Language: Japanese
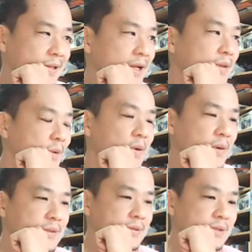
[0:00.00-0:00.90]
だけど、
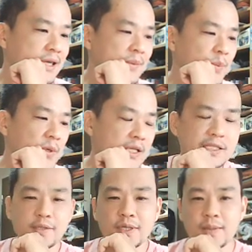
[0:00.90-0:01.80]
その憲法
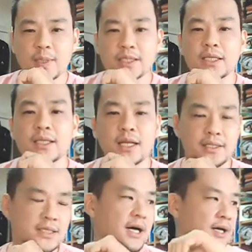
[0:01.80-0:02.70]
一度決めちゃったら
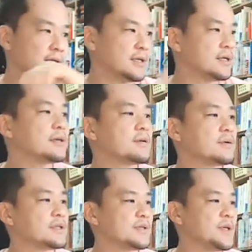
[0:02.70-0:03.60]
さ、こ
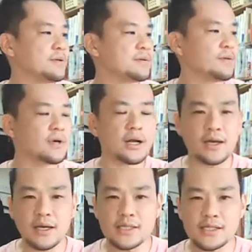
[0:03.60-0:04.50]
れ自民党が
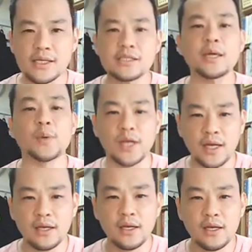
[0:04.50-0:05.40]
改正しても
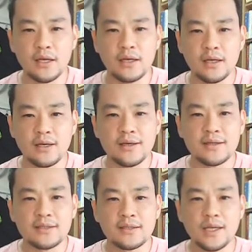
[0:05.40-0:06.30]
ね、
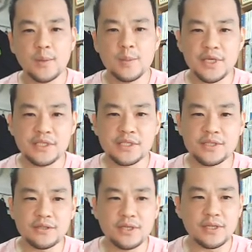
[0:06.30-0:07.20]
でも民主
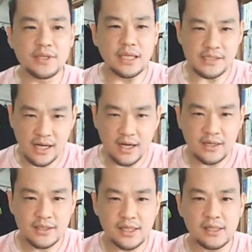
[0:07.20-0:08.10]
主義ってさ、
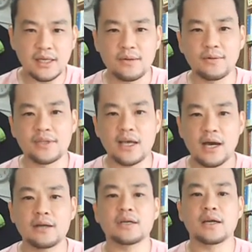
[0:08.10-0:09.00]
政権交代
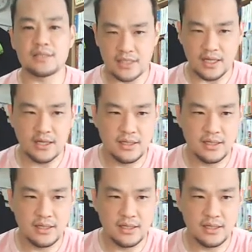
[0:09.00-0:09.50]
あるからさ、